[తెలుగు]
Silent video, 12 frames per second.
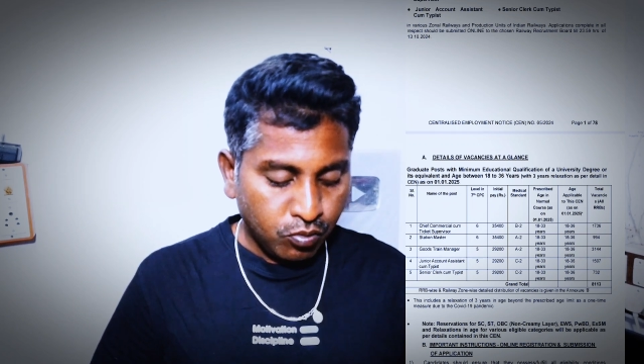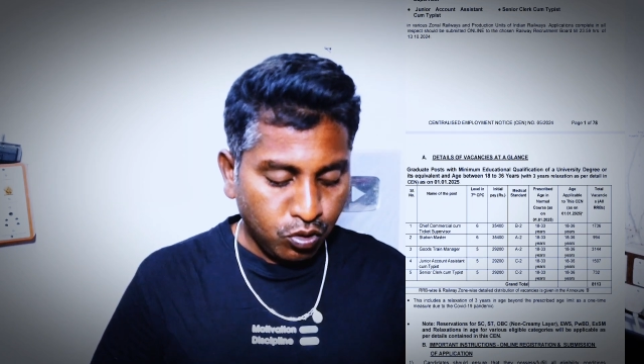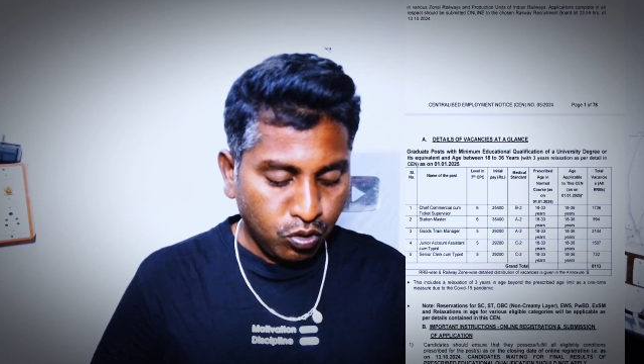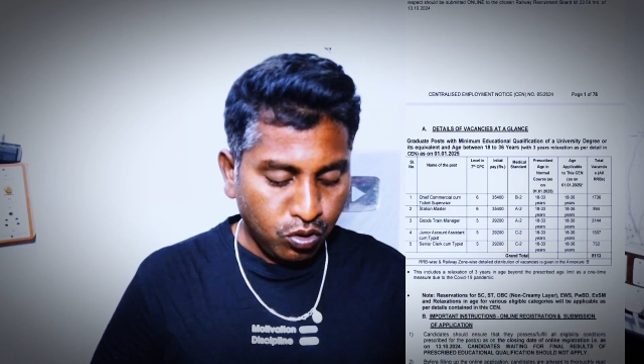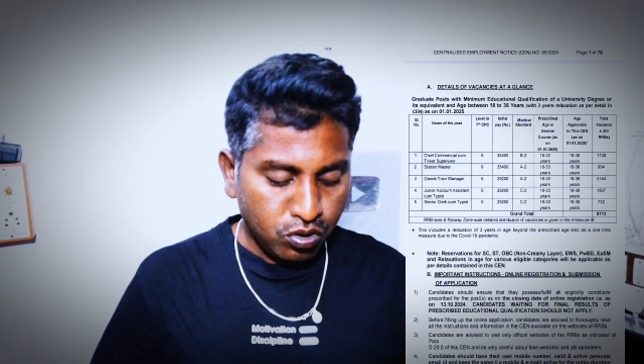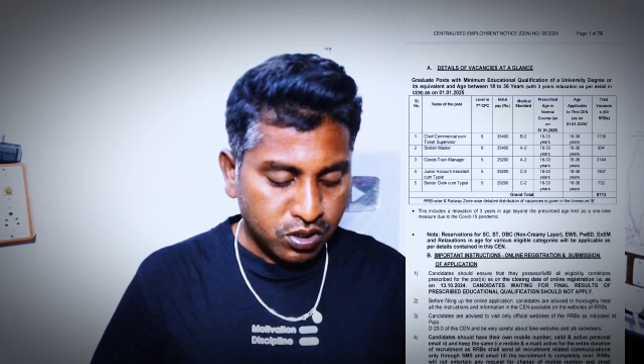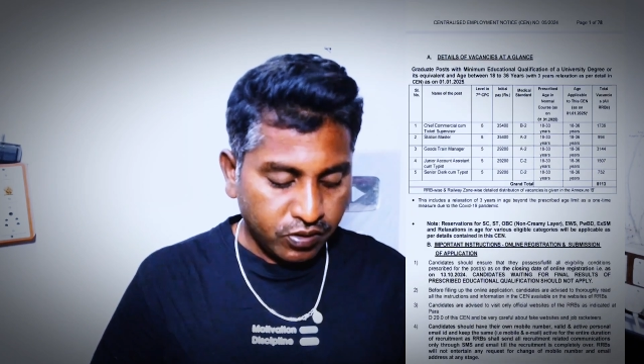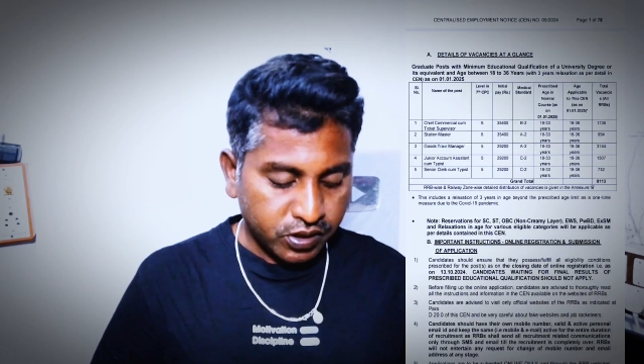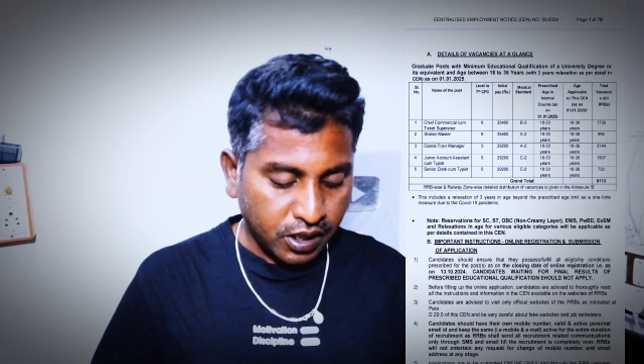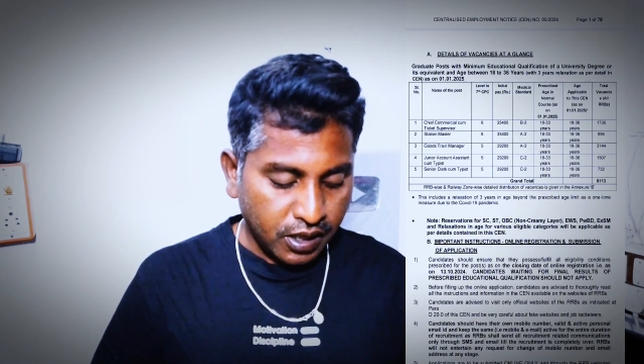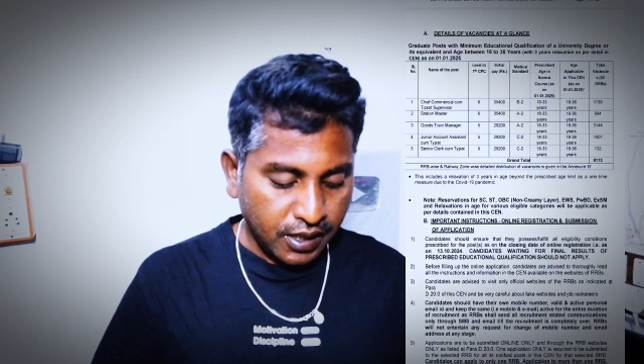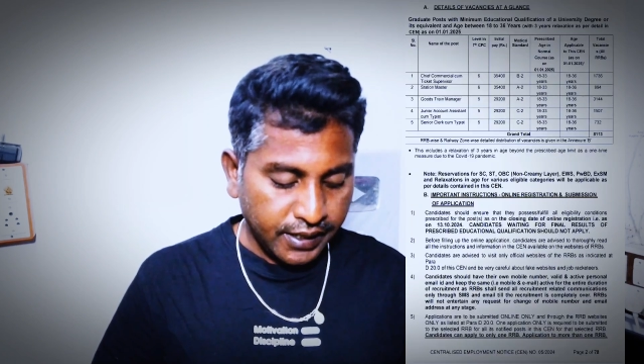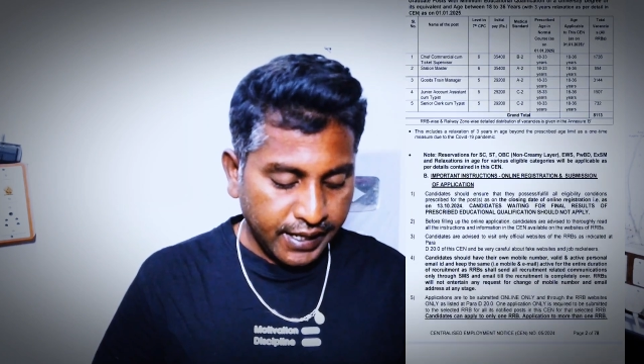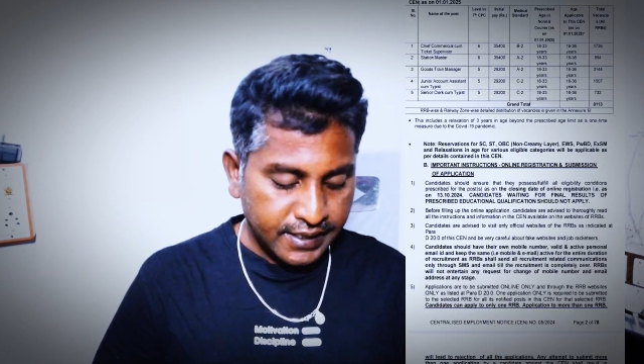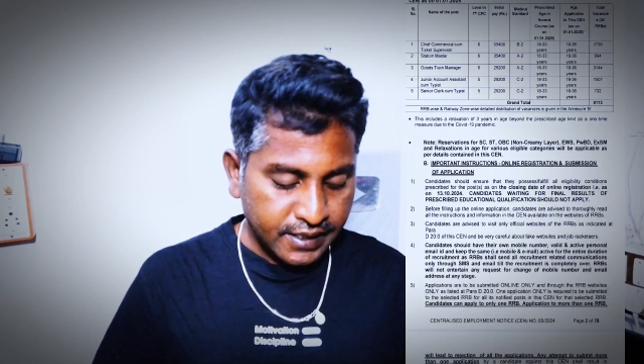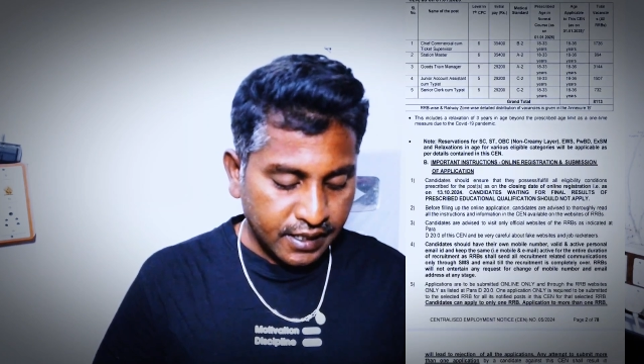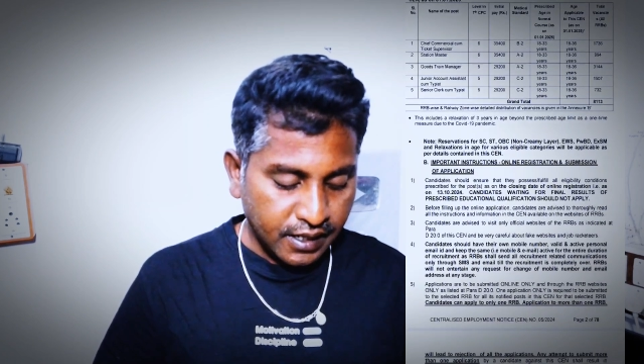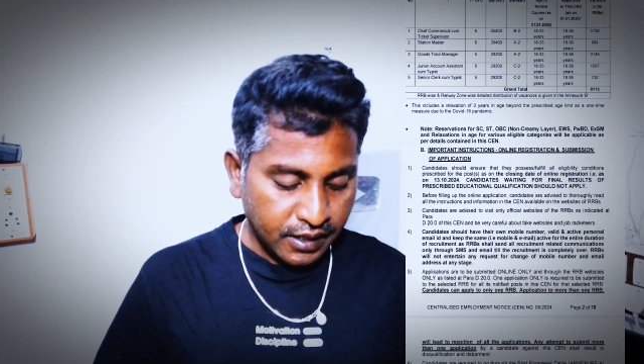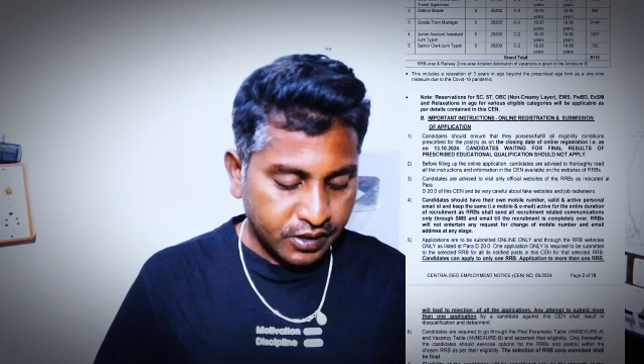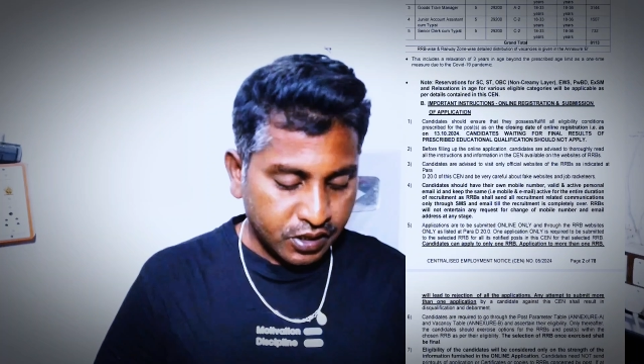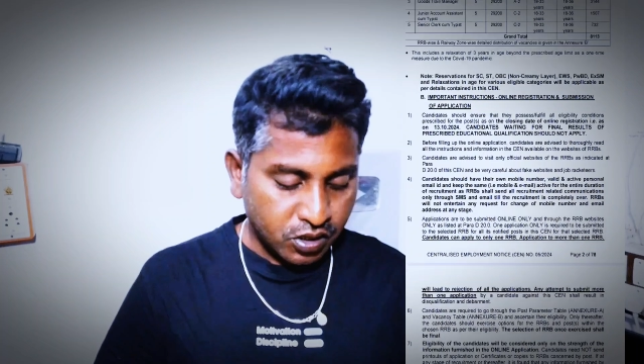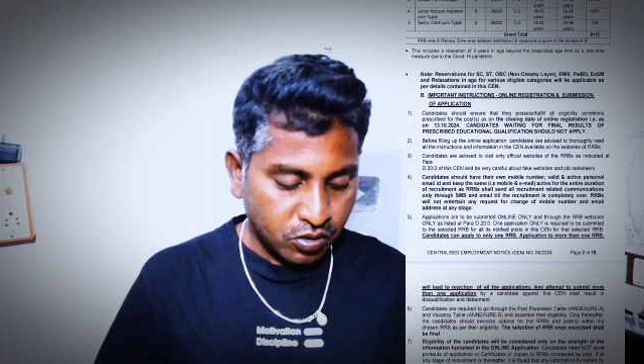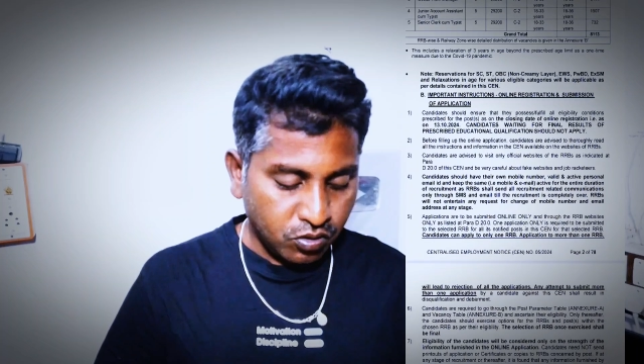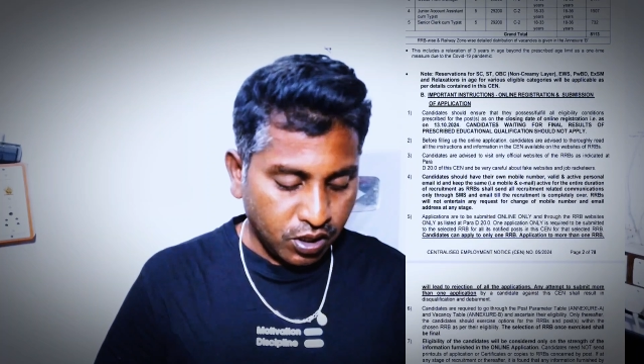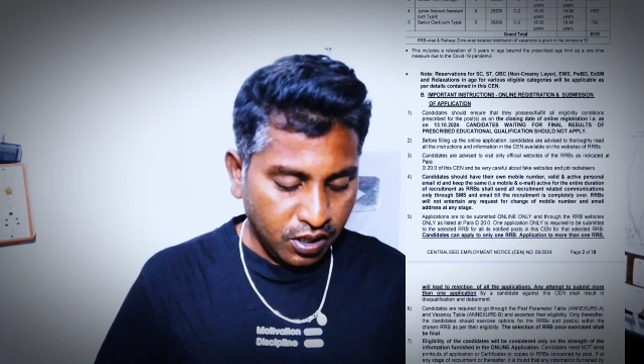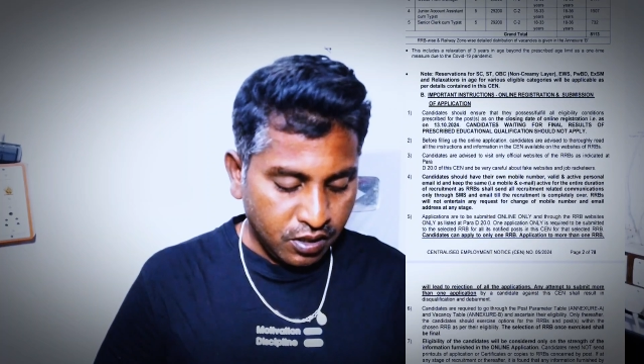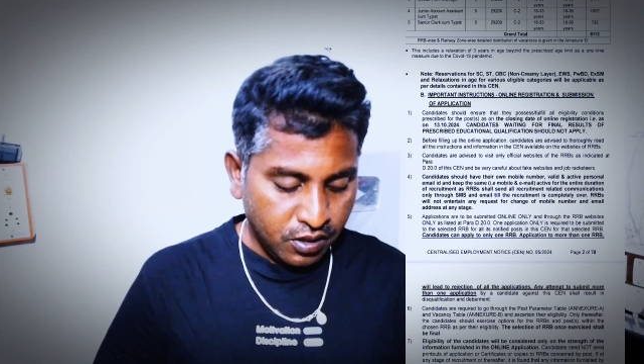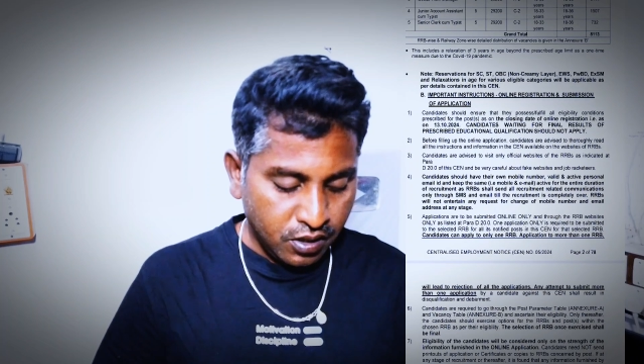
మూడు సంవత్సరాల ఏజ్ రిలాక్సేషన్ కూడా